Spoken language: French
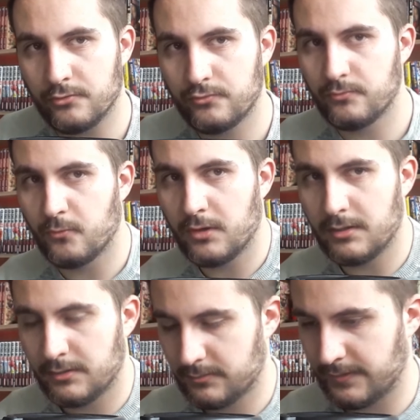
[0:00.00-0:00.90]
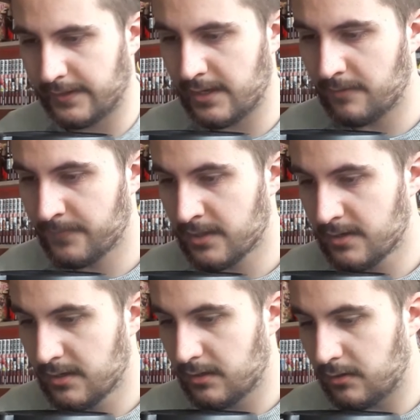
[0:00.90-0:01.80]
dessous de moi, là, derrière.
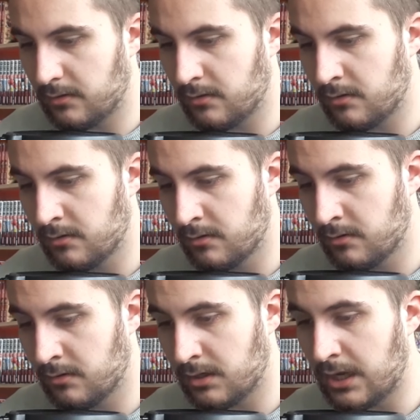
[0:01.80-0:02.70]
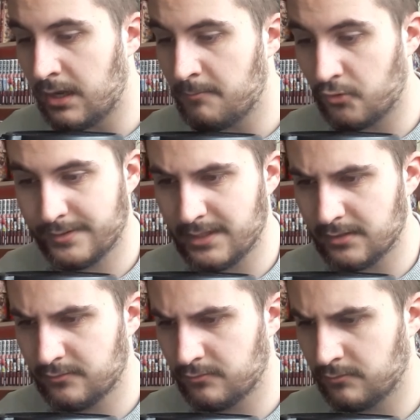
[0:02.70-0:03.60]
un
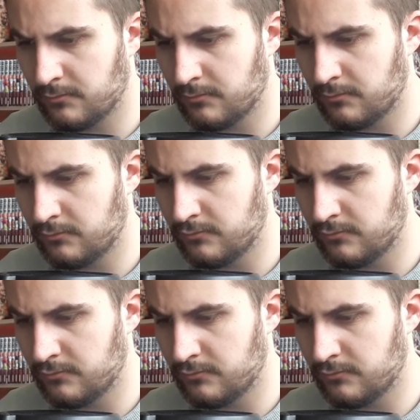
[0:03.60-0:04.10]
manga de,